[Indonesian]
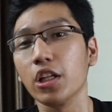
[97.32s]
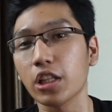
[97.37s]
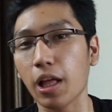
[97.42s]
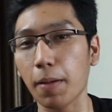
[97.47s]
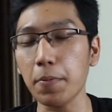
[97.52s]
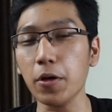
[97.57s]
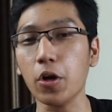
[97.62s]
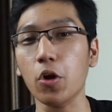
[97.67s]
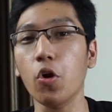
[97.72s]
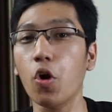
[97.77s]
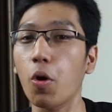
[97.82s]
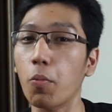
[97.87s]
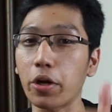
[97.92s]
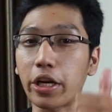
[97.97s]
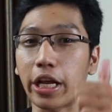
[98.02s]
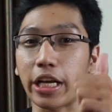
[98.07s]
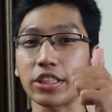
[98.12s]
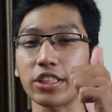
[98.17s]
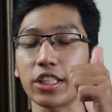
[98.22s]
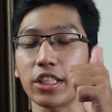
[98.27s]
tapi kalau
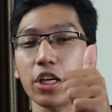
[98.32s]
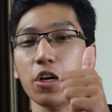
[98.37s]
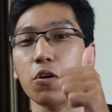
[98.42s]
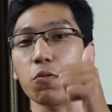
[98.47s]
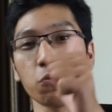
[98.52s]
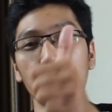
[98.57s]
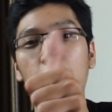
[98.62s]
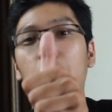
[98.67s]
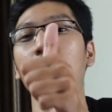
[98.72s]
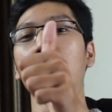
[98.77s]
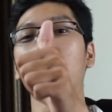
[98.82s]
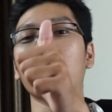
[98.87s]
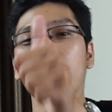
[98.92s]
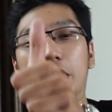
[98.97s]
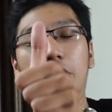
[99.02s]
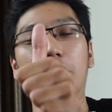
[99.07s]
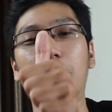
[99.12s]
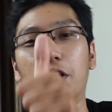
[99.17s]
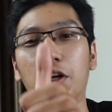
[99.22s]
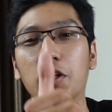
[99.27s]
ngomongin actionnya wah
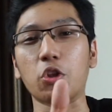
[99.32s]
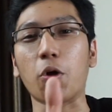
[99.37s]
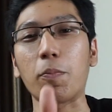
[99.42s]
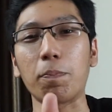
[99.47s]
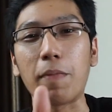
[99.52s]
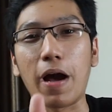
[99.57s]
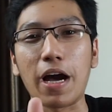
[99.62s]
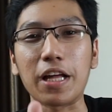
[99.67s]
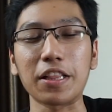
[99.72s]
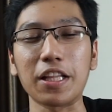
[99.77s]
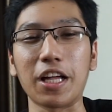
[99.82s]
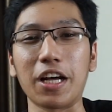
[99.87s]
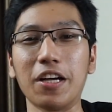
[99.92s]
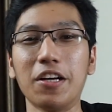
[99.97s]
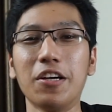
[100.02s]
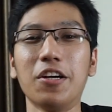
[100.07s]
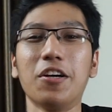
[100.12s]
top banget lah